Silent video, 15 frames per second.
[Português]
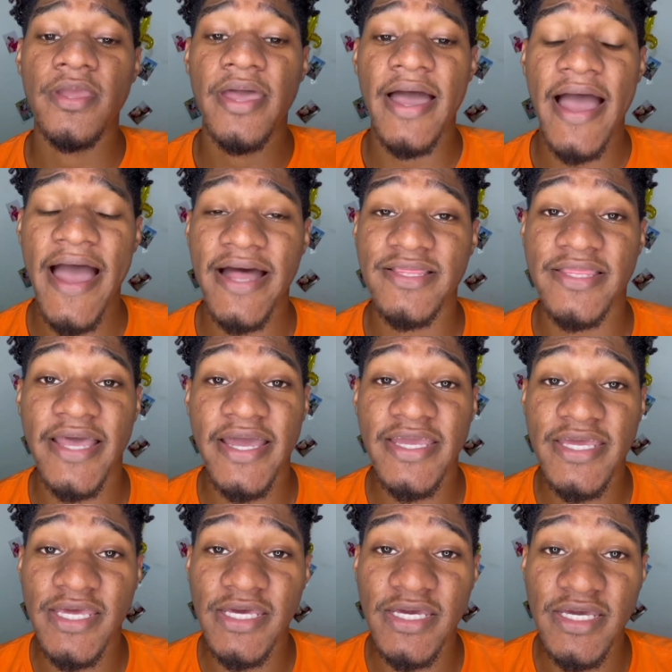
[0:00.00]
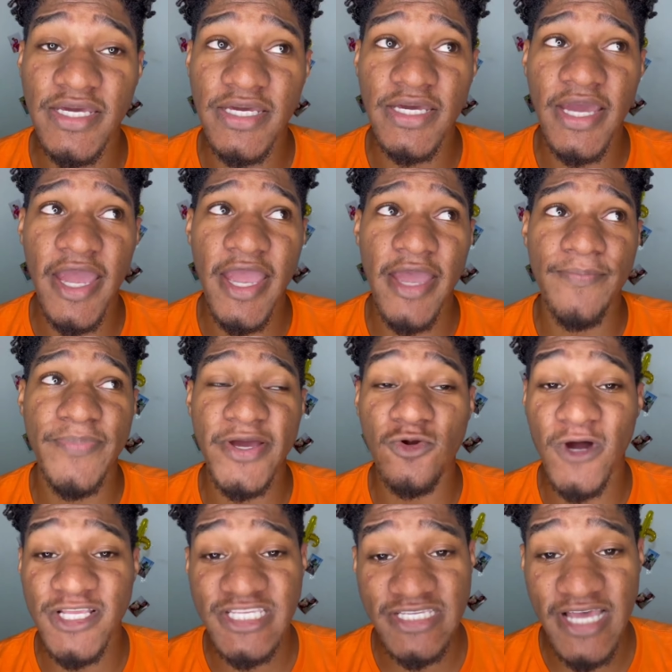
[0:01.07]
Até que, é, pelo
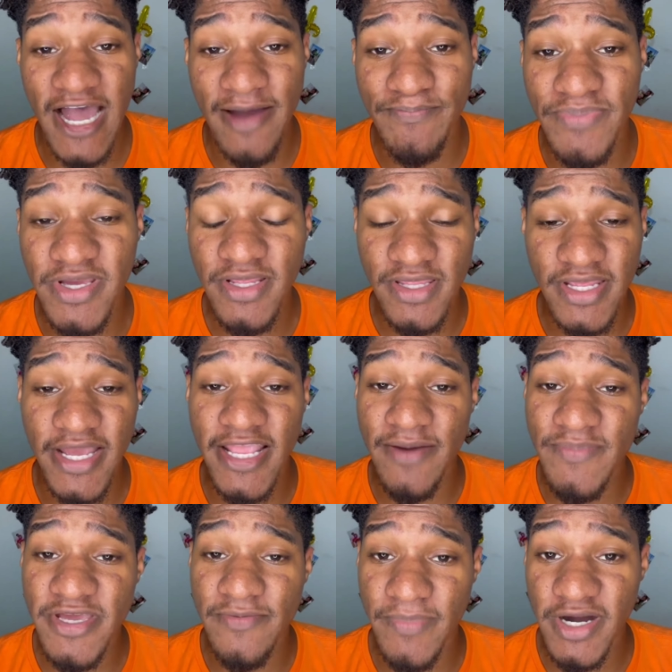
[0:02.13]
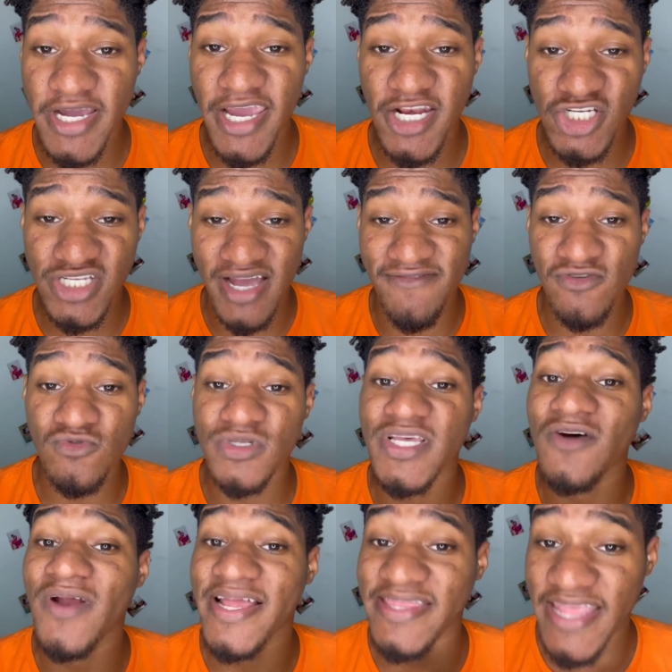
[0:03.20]
WhatsApp, né, da minha irmã, que eles estavam com o
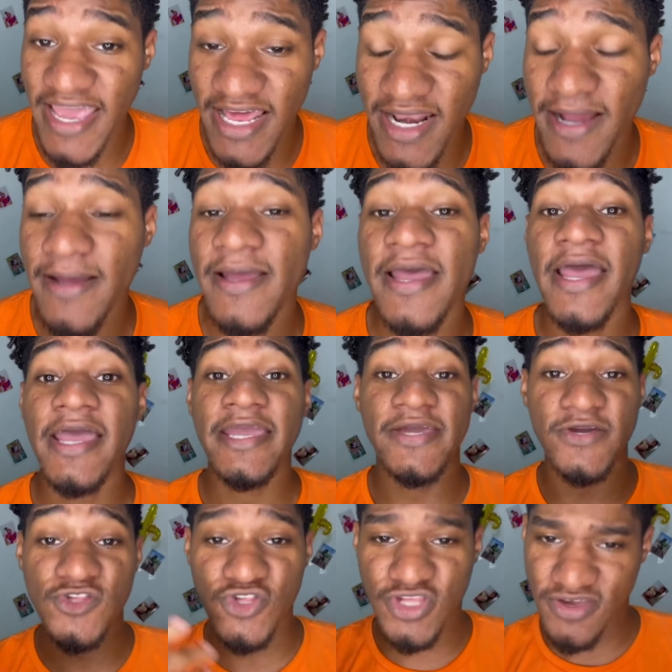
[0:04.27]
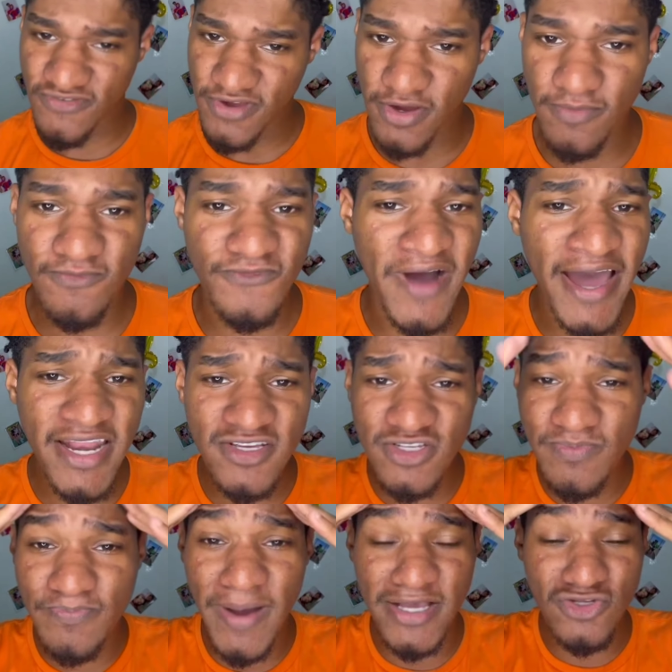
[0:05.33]
celular dela. E a gente teve várias.
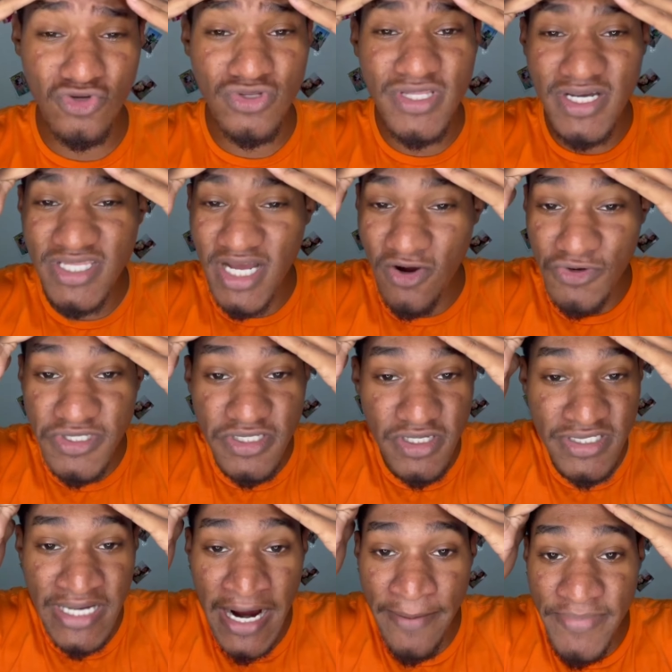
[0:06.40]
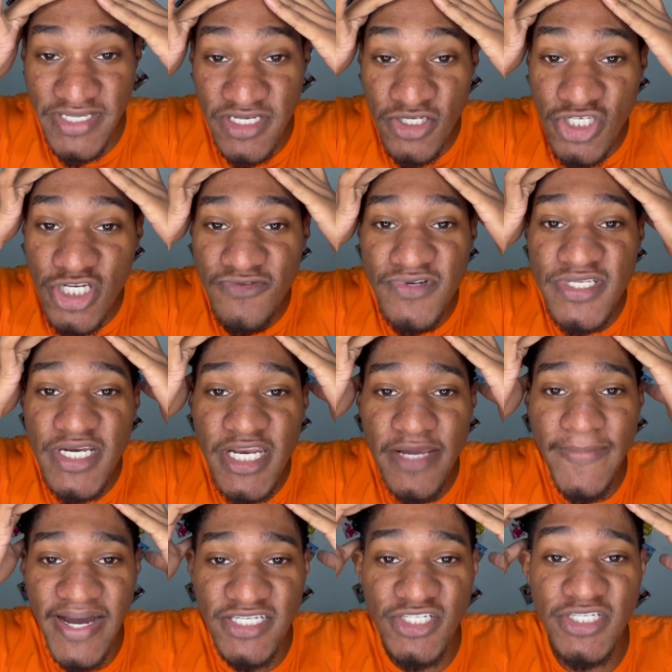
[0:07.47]
Passou tanta coisa na nossa cabeça, gente, que vocês nem
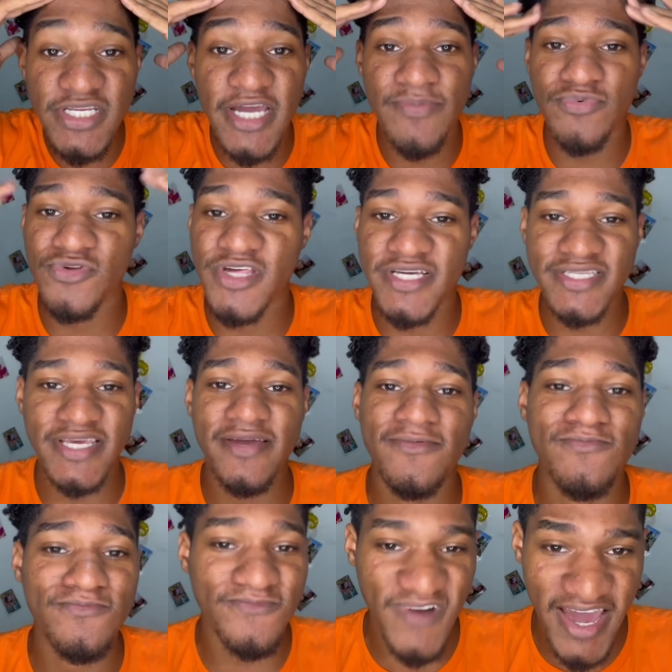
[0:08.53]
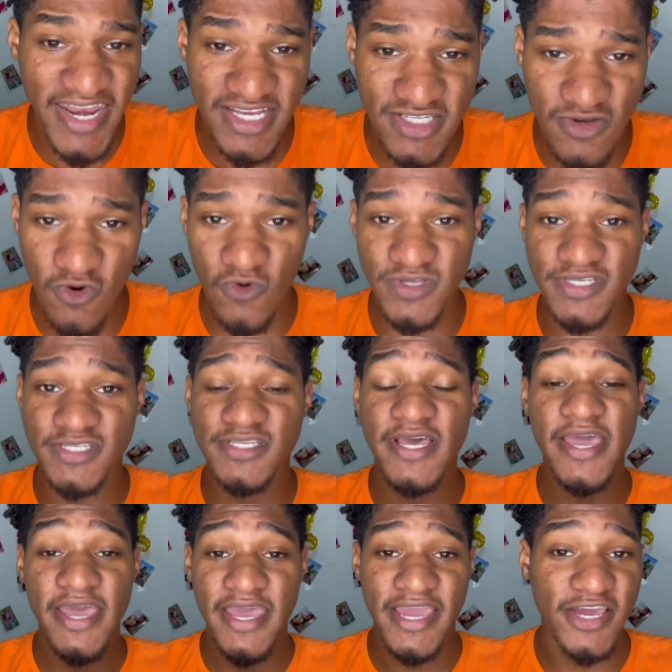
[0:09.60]
imaginam. E podia ser várias coisas
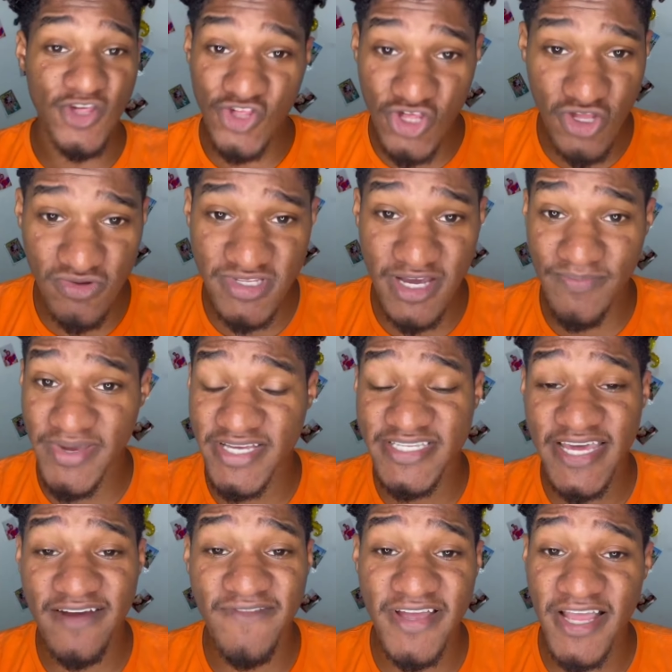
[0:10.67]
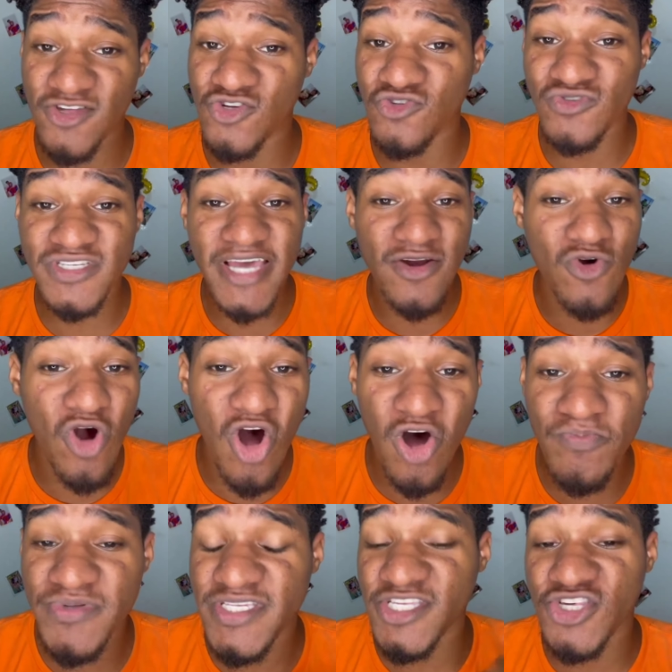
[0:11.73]
que a gente não sabia se era verdade ou não, se era um
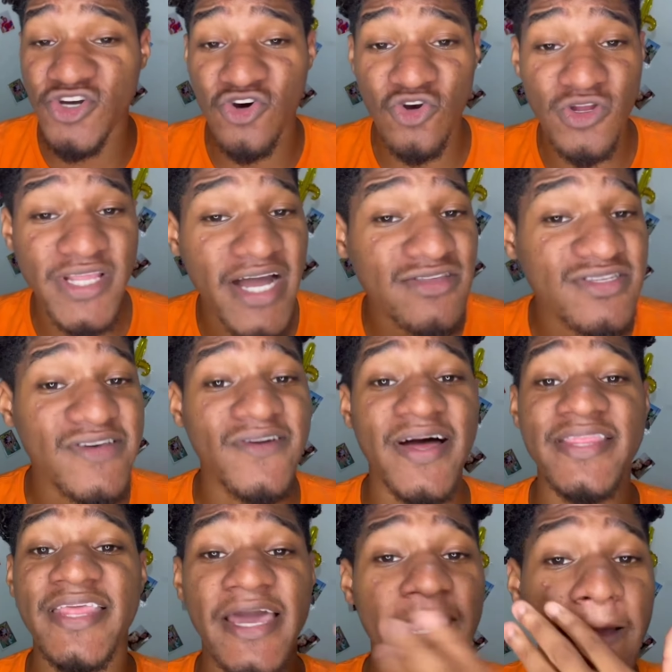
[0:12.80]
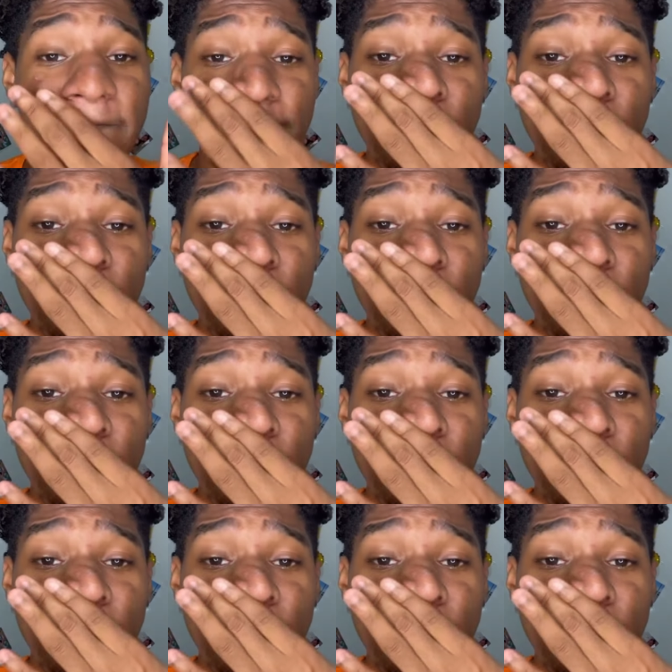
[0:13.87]
golpe, se tinham clonado o celular dela.